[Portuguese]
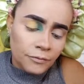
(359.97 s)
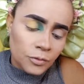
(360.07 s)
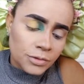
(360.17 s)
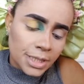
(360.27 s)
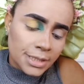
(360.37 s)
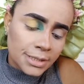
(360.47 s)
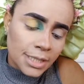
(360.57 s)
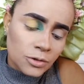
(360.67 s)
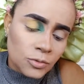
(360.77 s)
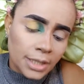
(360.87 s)
Vou usar esse
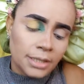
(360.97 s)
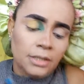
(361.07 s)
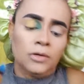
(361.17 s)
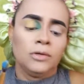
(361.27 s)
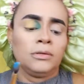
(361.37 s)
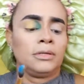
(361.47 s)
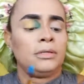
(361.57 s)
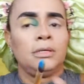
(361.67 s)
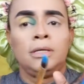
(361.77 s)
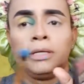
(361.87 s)
azul aqui, ó,
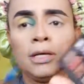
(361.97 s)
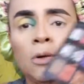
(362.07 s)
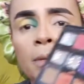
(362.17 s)
que é o